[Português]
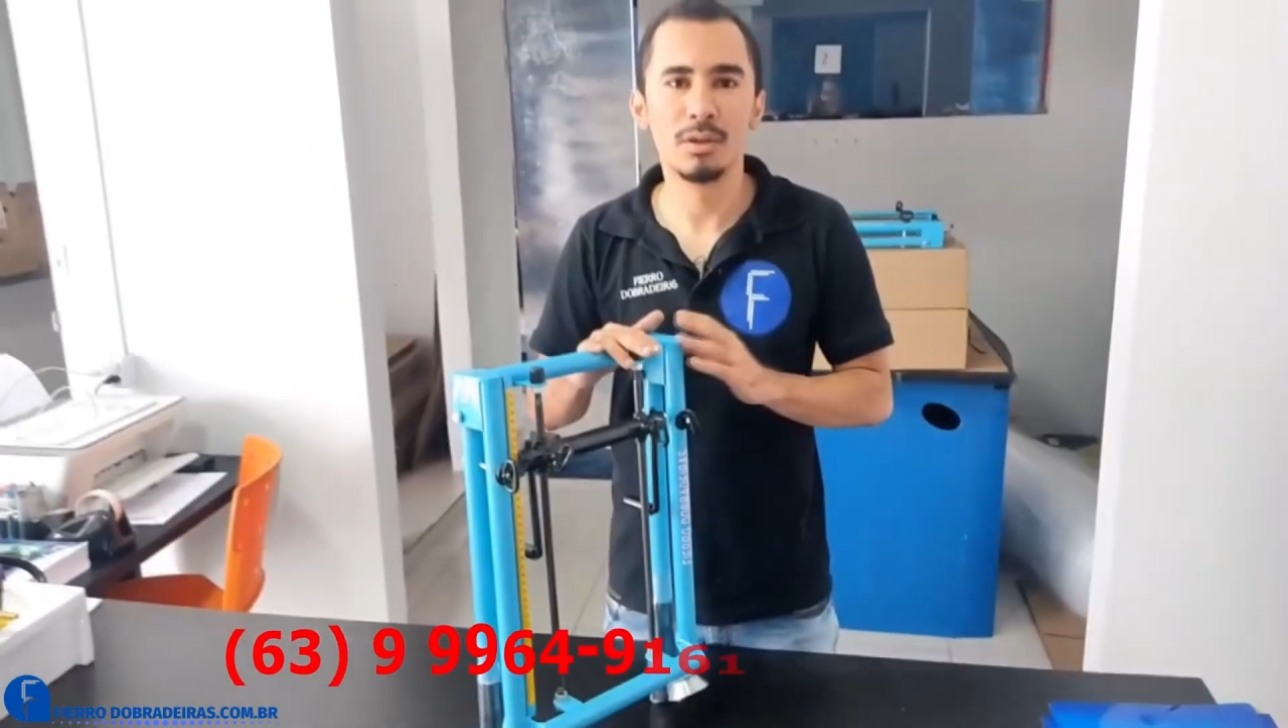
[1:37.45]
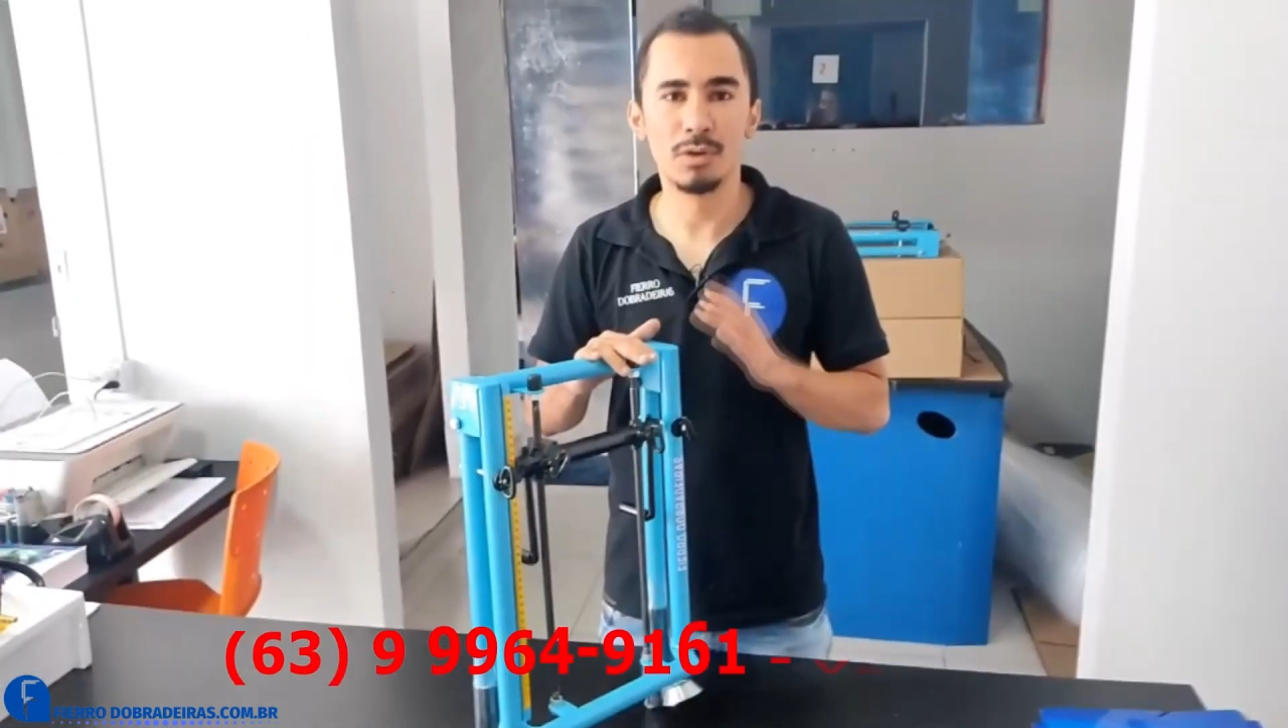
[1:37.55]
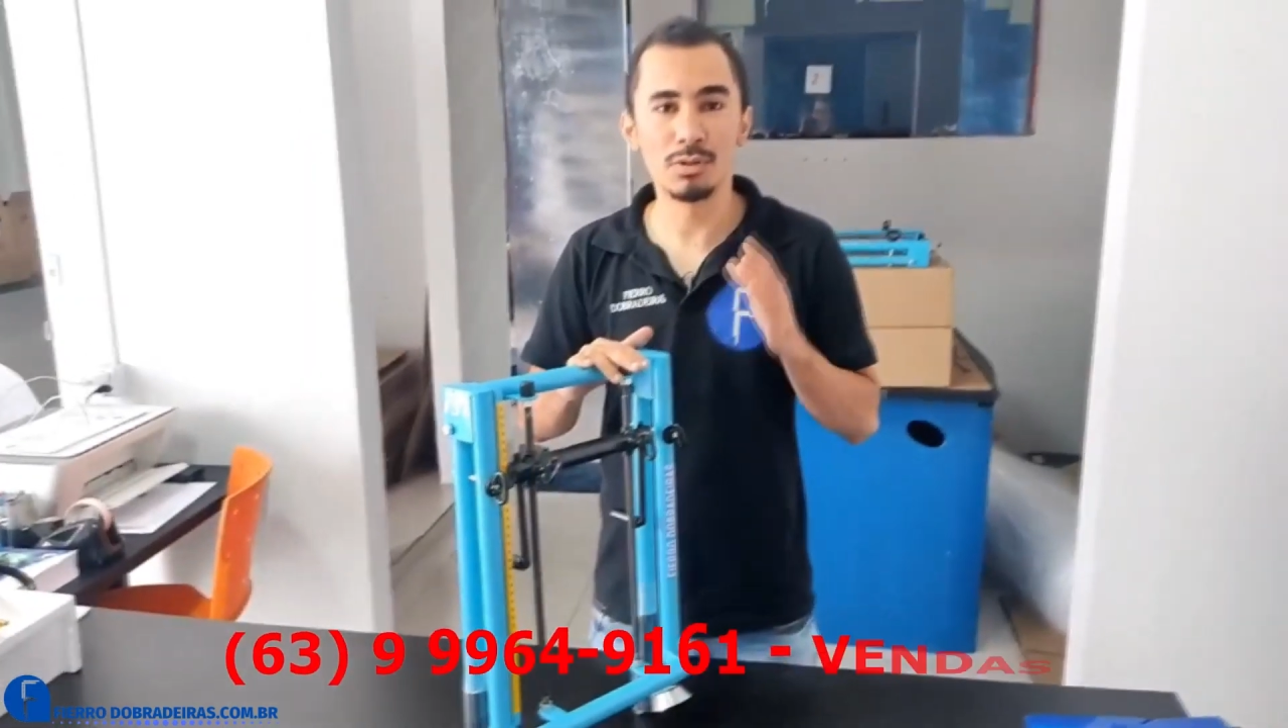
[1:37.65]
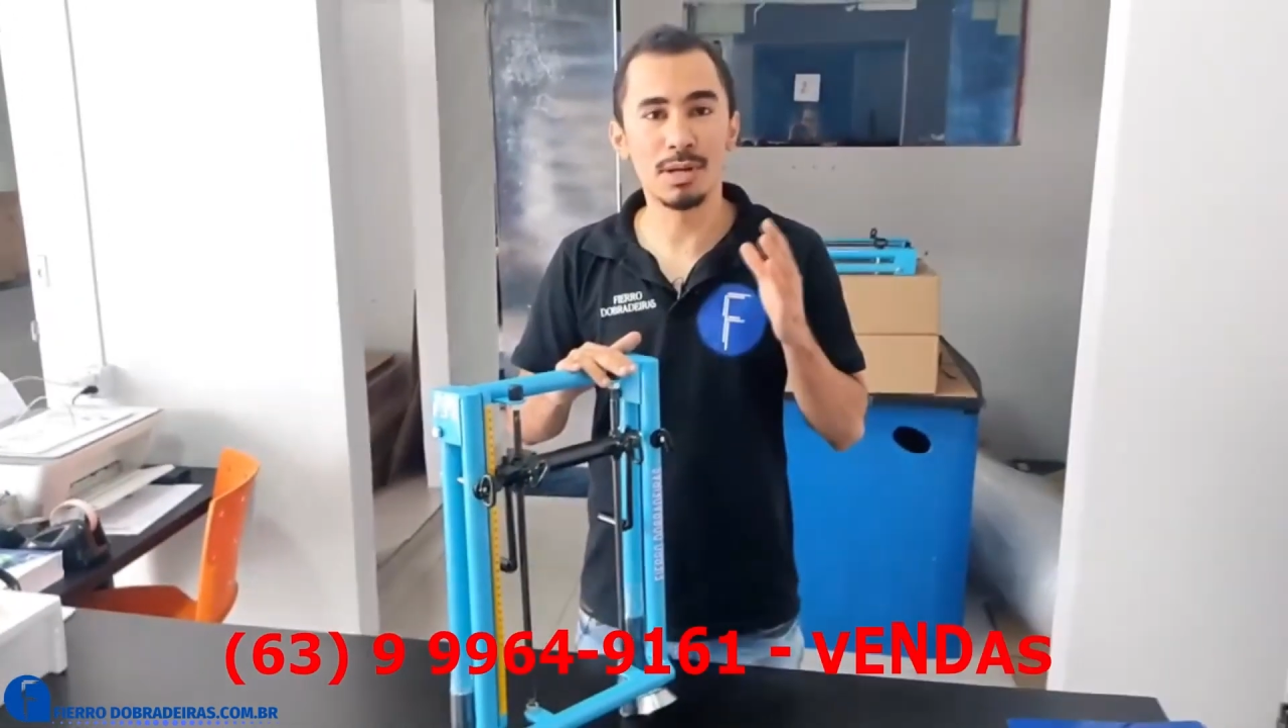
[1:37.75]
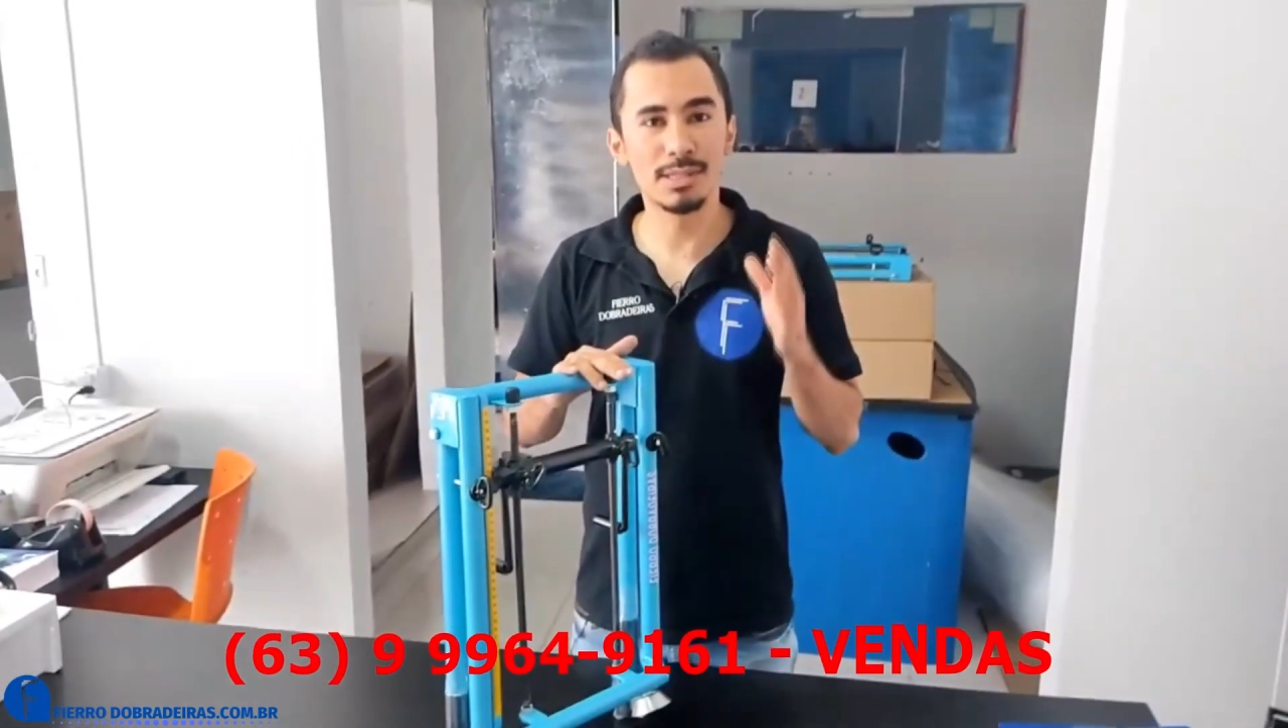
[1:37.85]

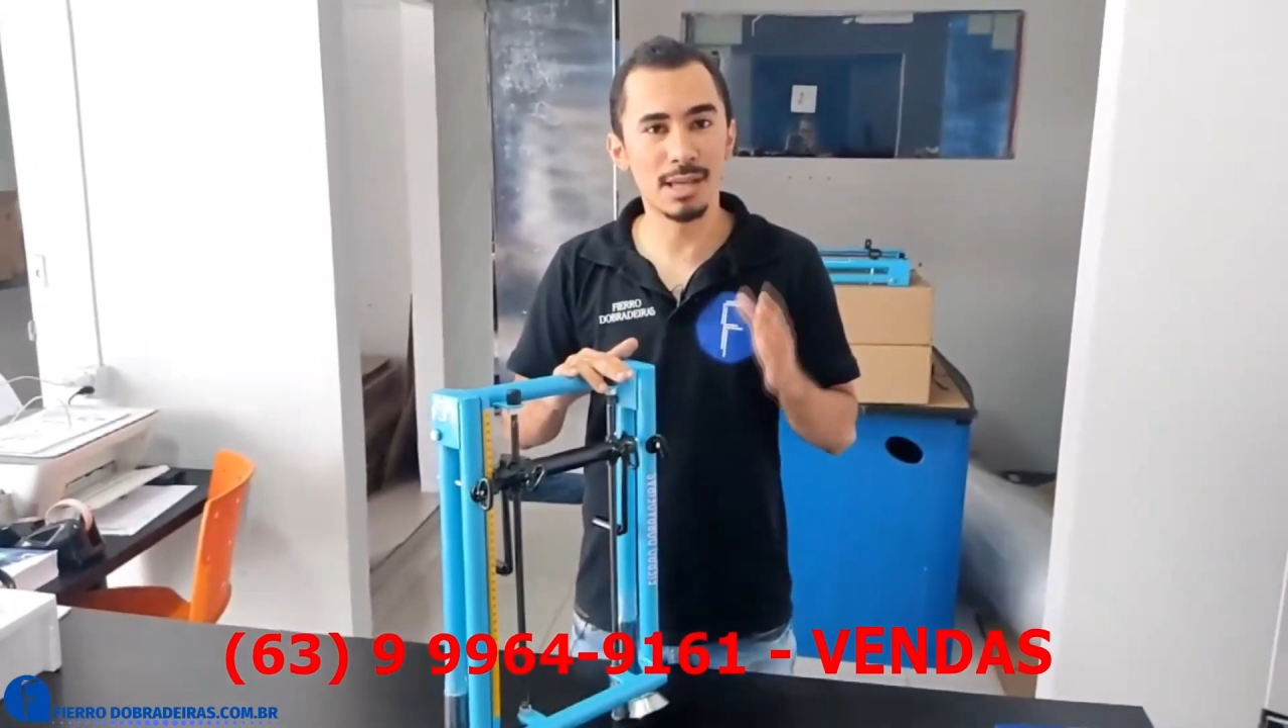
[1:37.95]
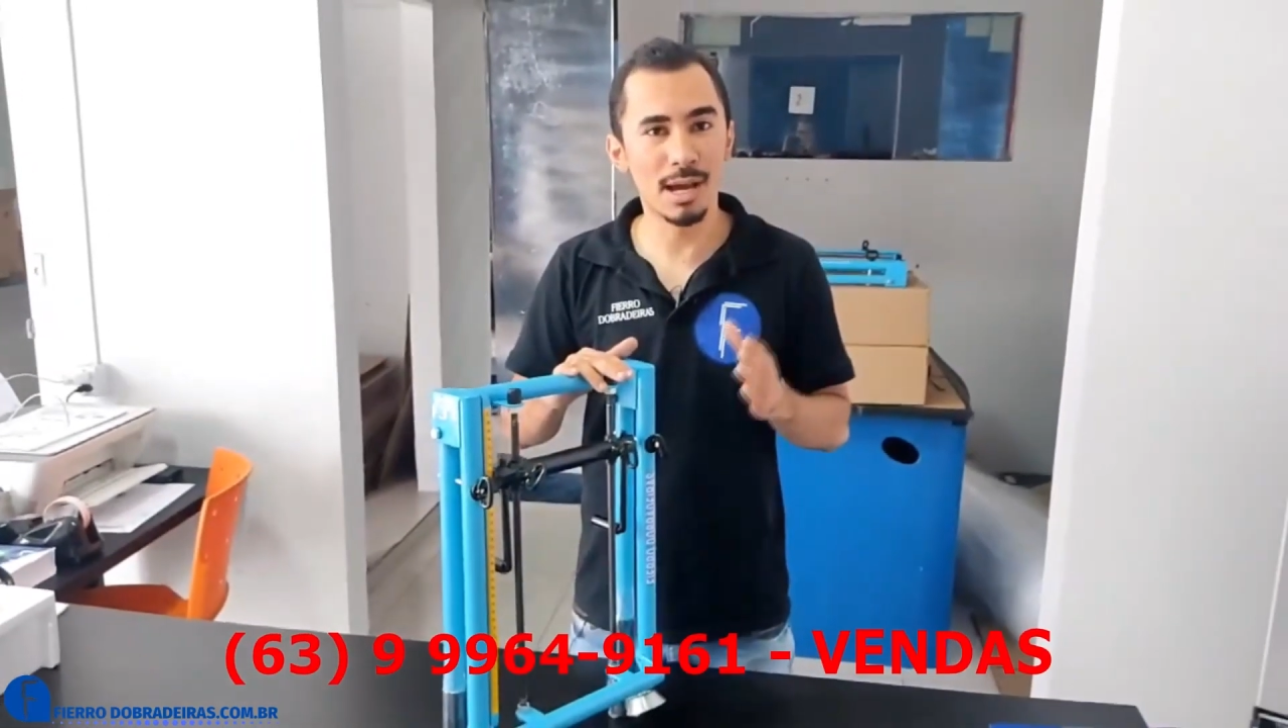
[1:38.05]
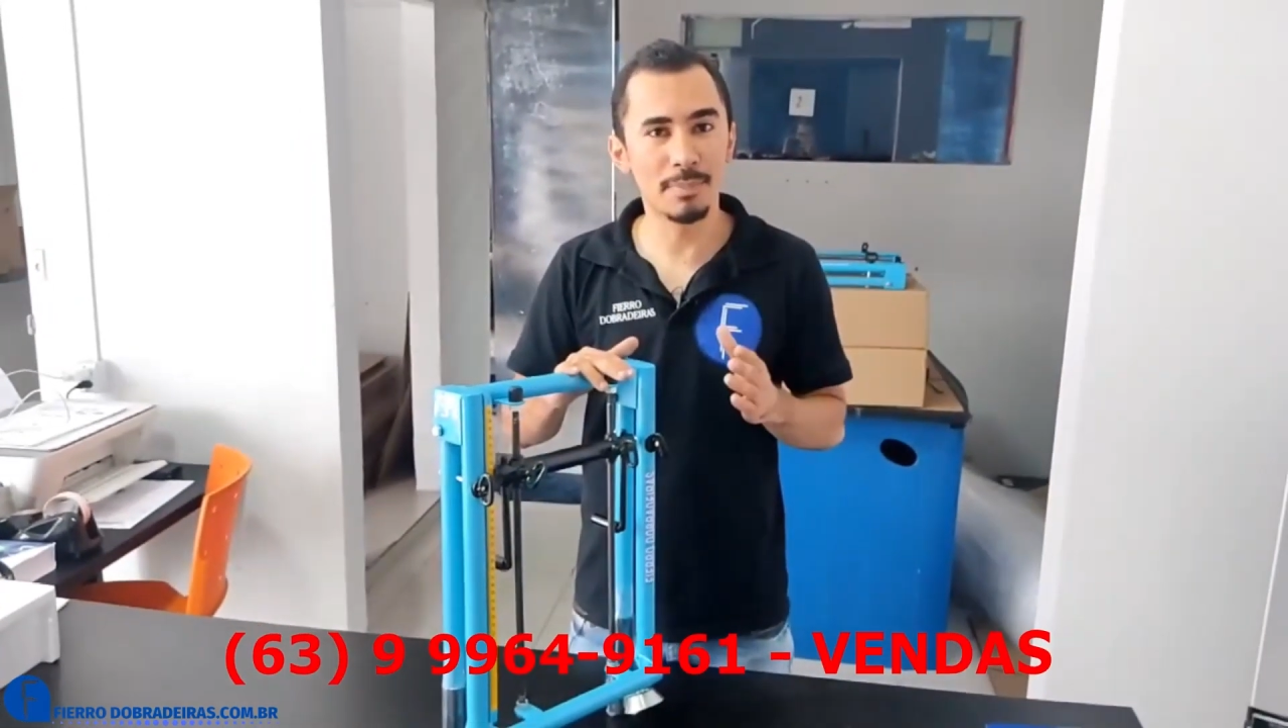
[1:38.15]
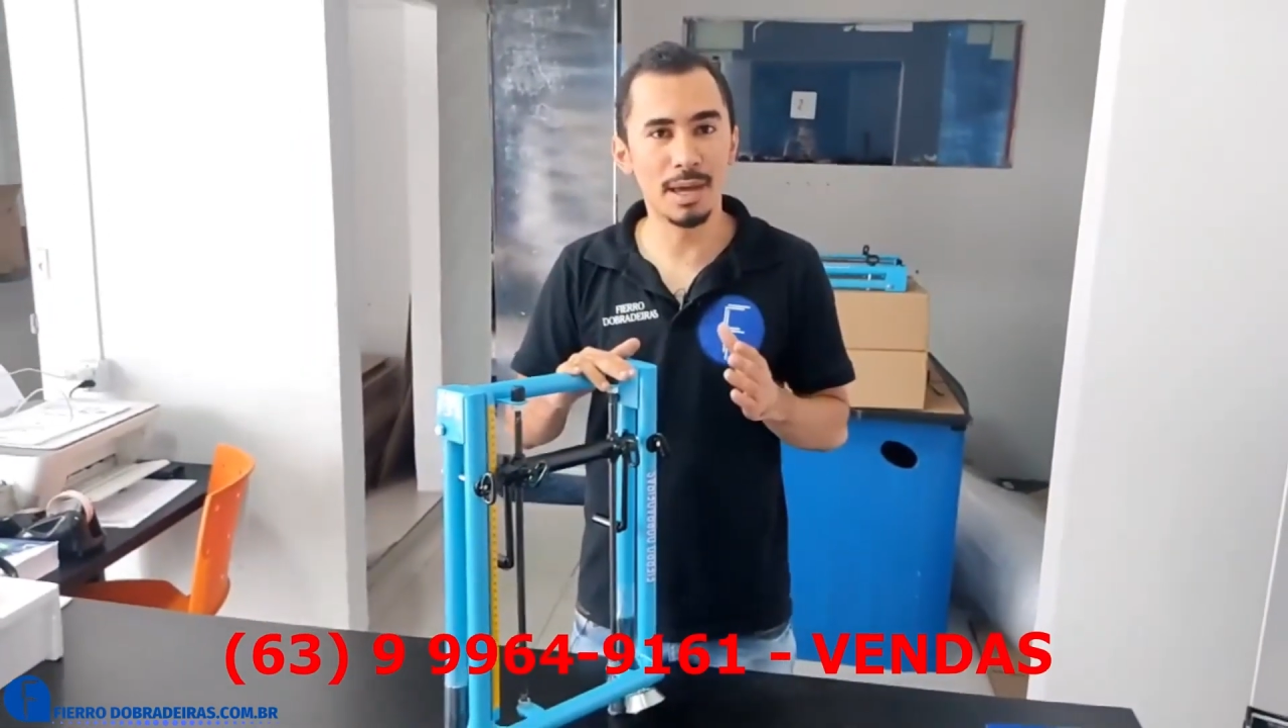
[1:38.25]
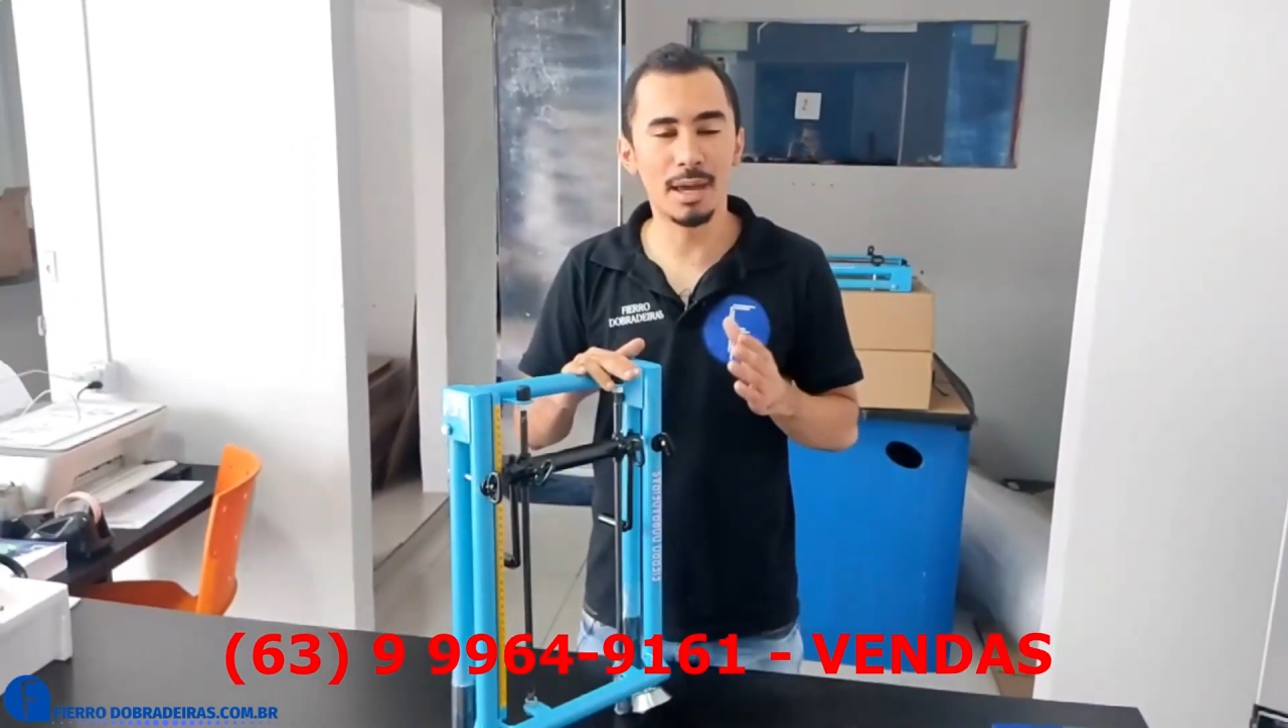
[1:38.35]
Nosso WhatsApp